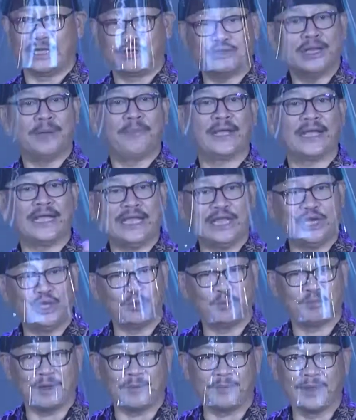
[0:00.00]
Nah, itu namanya
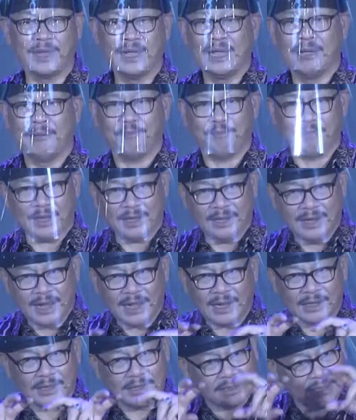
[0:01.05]
kehidupan.
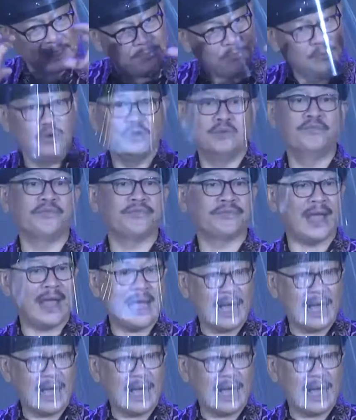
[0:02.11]
Padahal kita belum